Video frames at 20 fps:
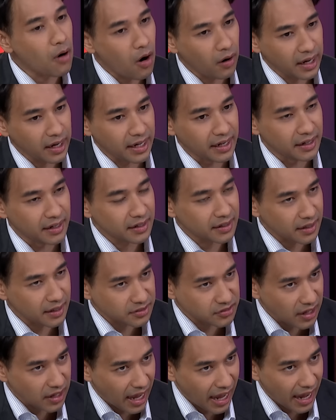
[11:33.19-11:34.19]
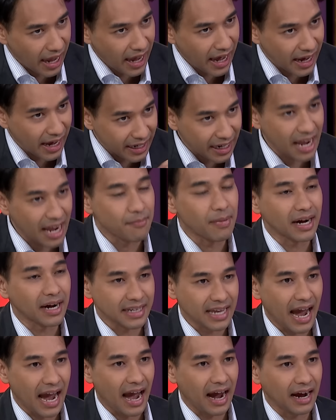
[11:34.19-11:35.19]
ว่ามองเห็นกระแสอะไร
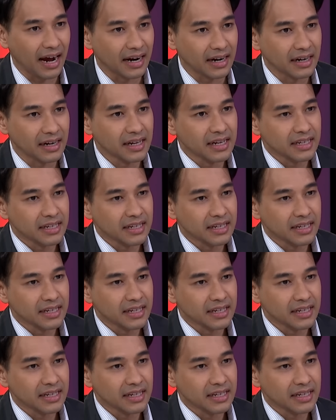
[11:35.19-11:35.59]
บางอย่าง